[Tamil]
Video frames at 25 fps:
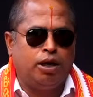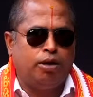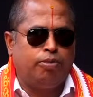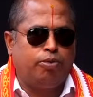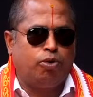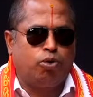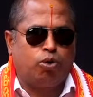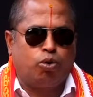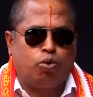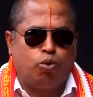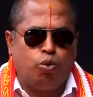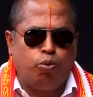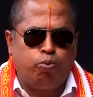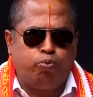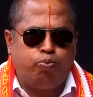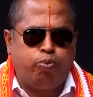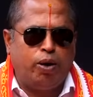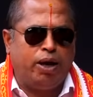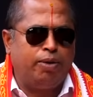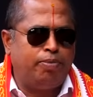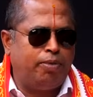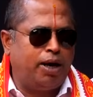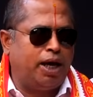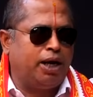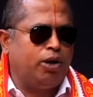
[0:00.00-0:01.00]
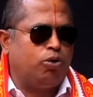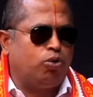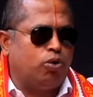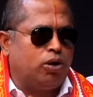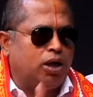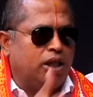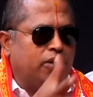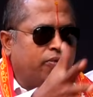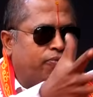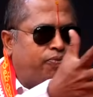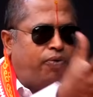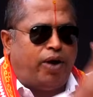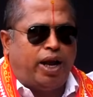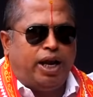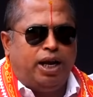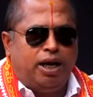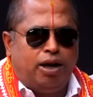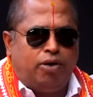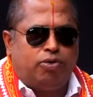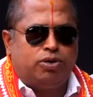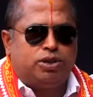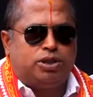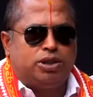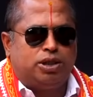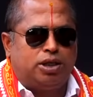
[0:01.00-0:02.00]
இப்போ ஒரு குப்பை மாதிரி கொண்டு வந்து ஃபைலை
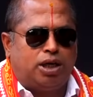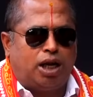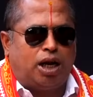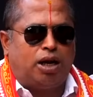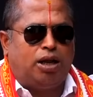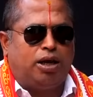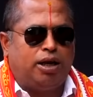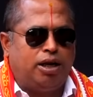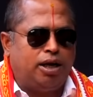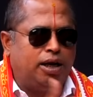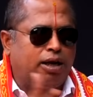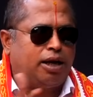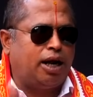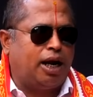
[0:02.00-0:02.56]
வச்சுக்கிட்டாலோ இல்லை